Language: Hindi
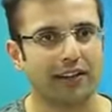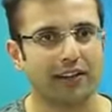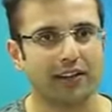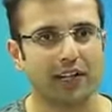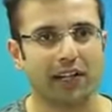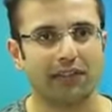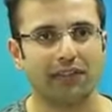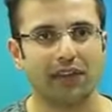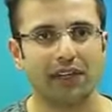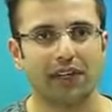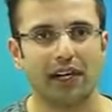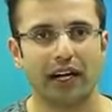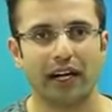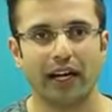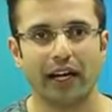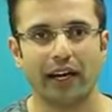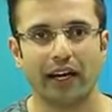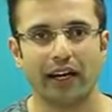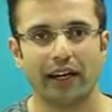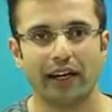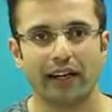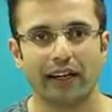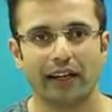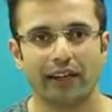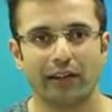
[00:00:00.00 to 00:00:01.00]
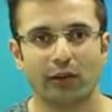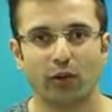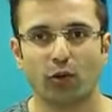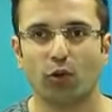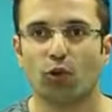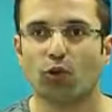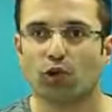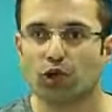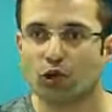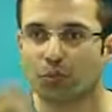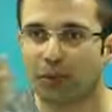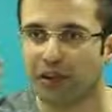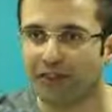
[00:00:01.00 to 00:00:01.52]
क्या फर्क आया है
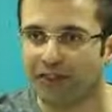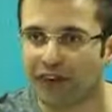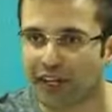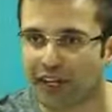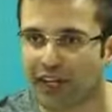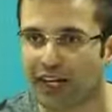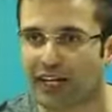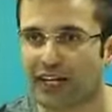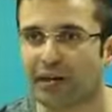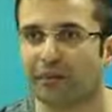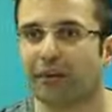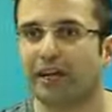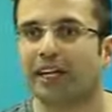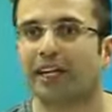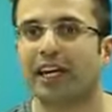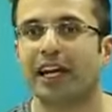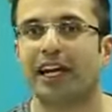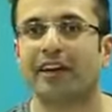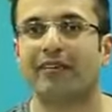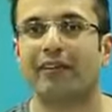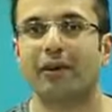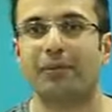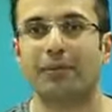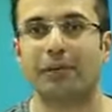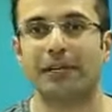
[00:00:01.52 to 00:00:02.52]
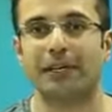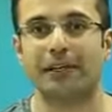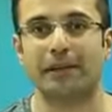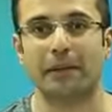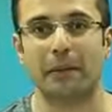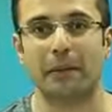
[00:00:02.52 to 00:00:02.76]
कुछ भी फर्क नहीं है मन के लेवल पे